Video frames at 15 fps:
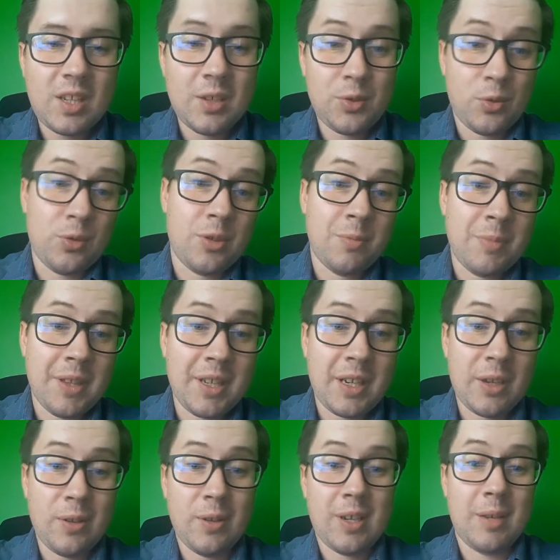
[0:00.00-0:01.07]
Cóż, pana
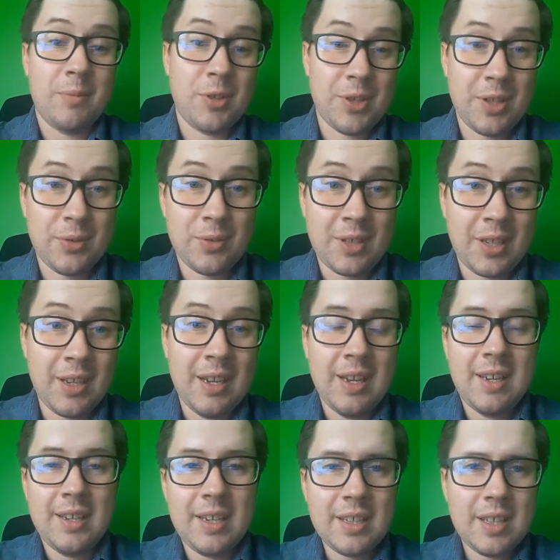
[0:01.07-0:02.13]
Karolaka można tutaj
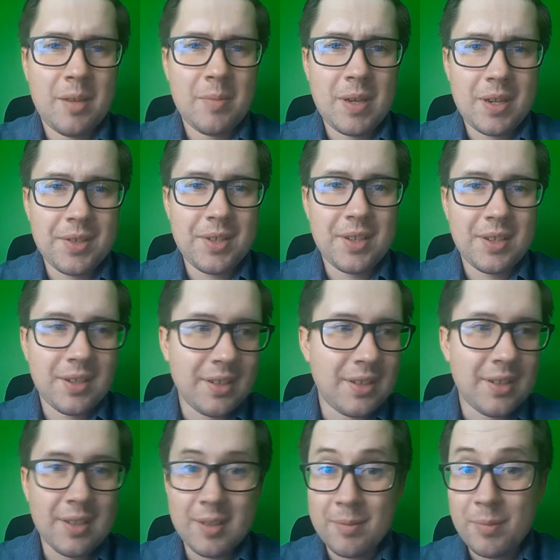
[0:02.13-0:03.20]
jak najbardziej e,
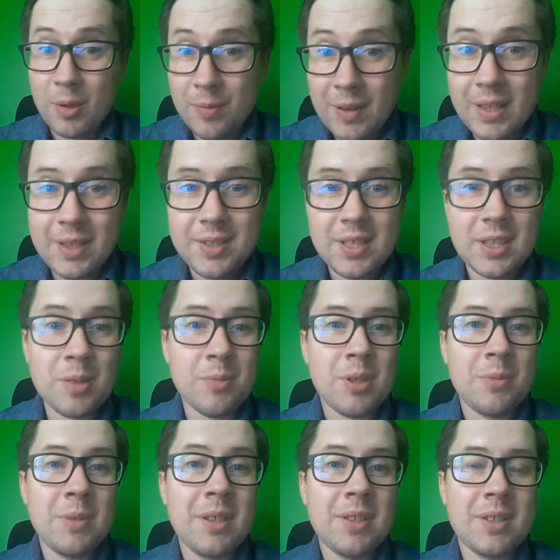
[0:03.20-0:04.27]
pochwalić za tą
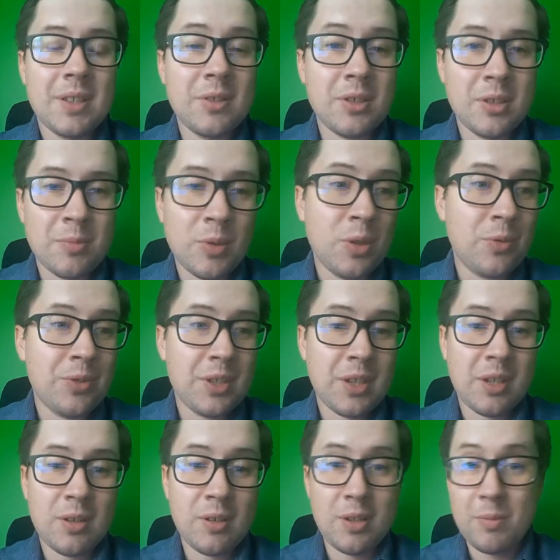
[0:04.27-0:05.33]
przemianę, za to, że podjął się
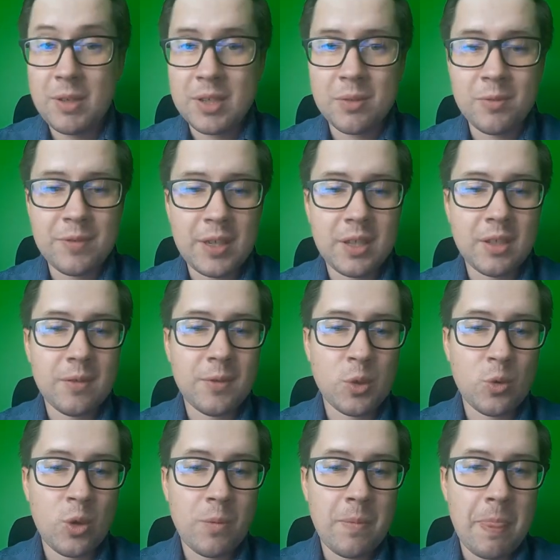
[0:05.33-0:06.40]
takiej roli, bardzo mu fajnie to
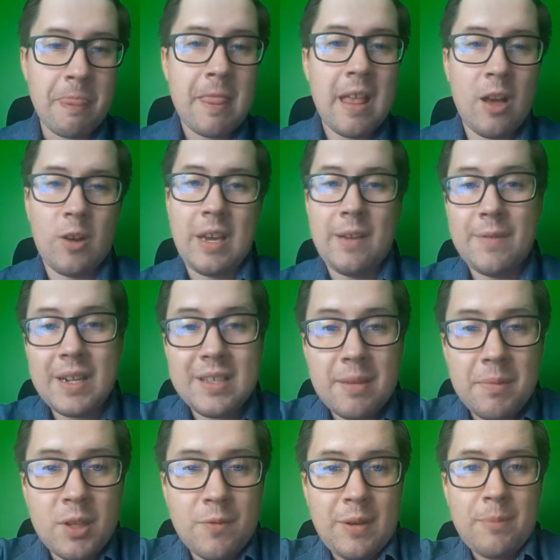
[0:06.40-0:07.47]
wyszło. Ok,
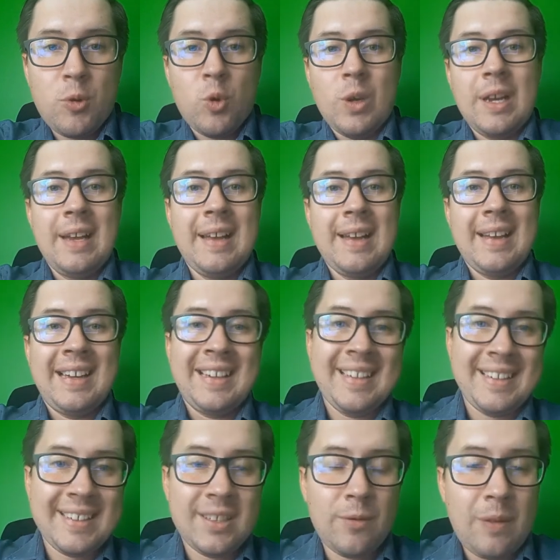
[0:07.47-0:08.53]
wracajmy do fabuły.
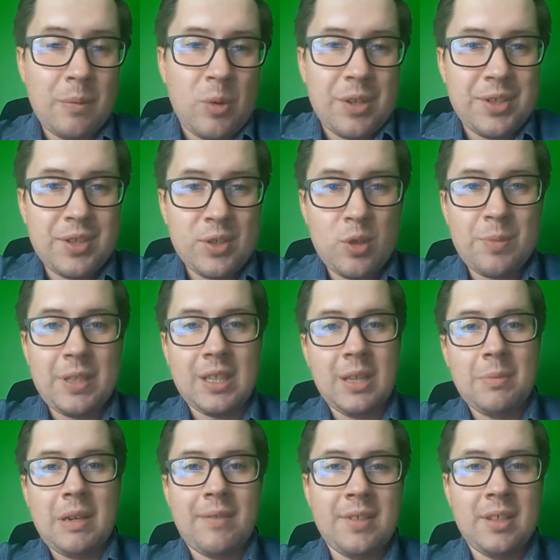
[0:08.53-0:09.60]
E, no, fabuła się skupia tak
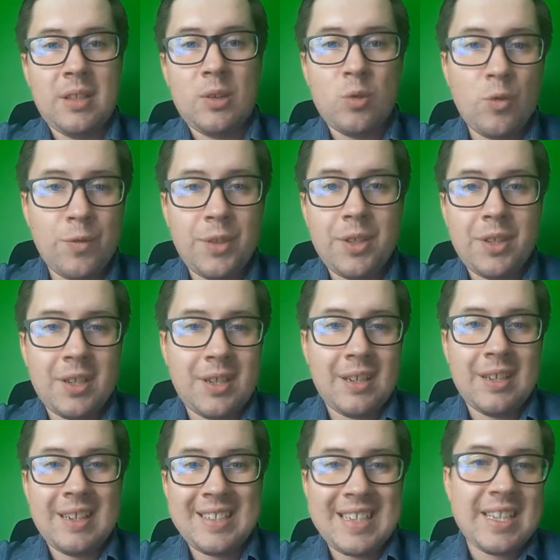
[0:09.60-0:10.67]
naprawdę na głównych
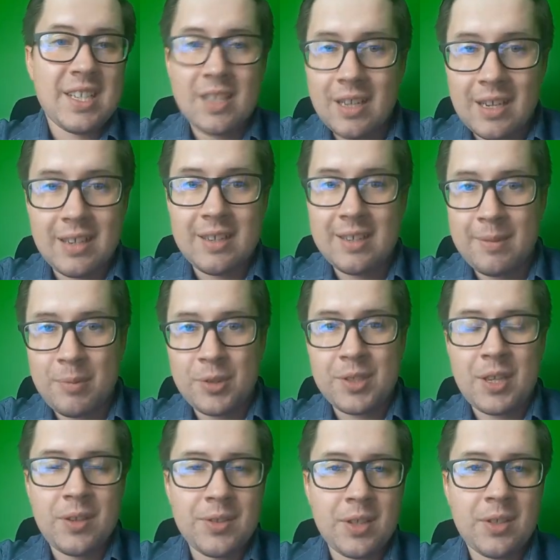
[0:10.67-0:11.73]
e, grzeszkach
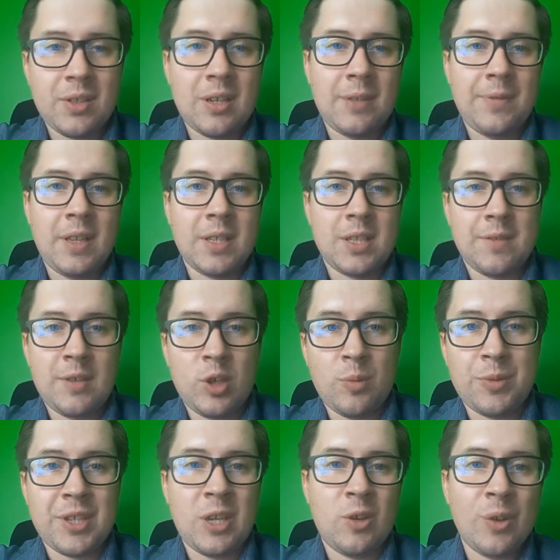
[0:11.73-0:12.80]
polskiego sektora finansowego,
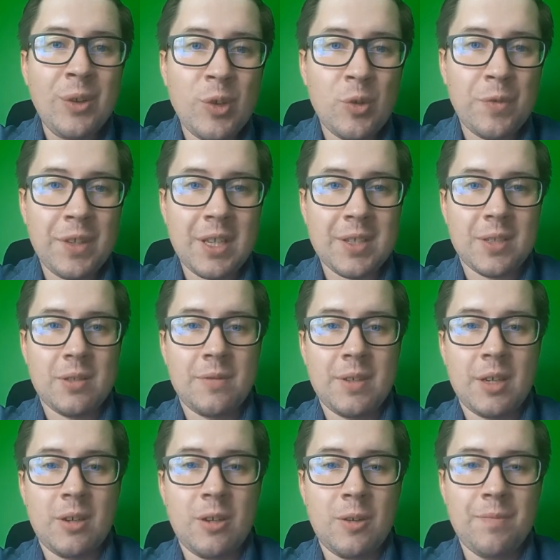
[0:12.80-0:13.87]
polskiego rynku
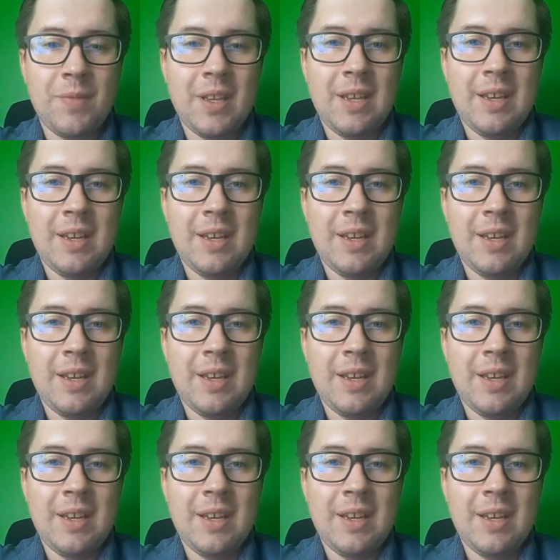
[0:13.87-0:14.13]
finansowego.